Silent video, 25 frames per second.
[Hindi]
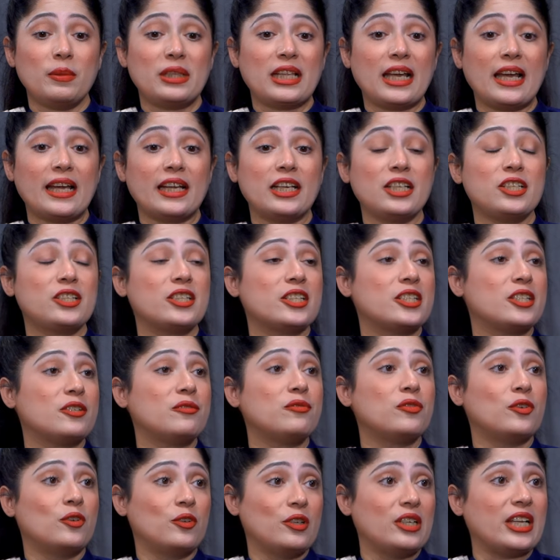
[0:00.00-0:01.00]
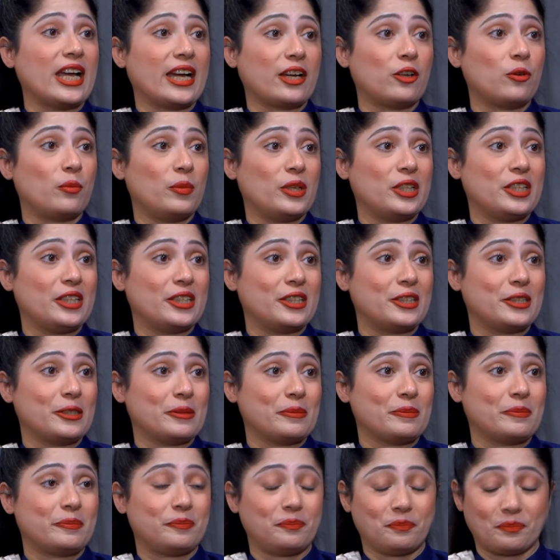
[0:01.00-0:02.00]
बताया कि थर्टी फोर लाख रुपए दिए
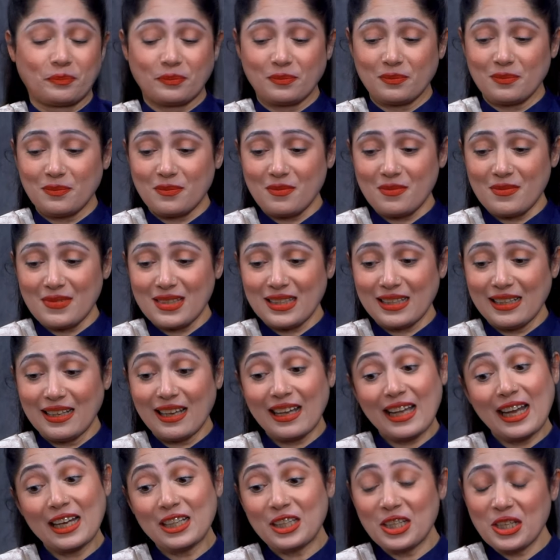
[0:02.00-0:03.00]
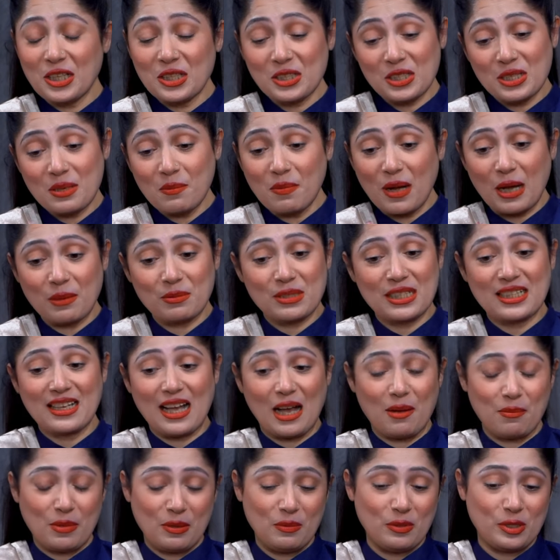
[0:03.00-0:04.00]
थे खैर देखे उसने बाप से
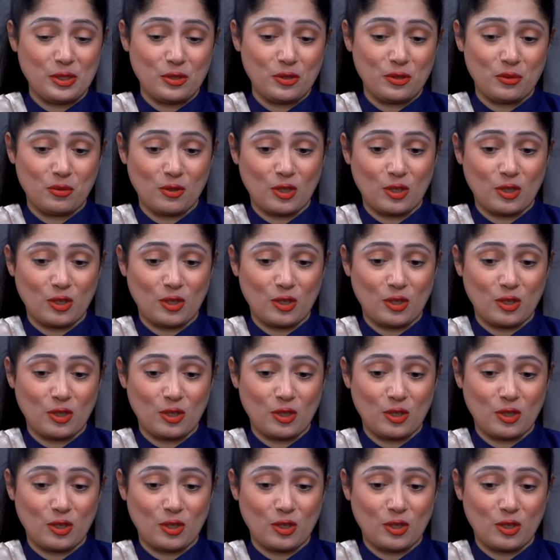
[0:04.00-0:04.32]
यहाँ पे भी झूठ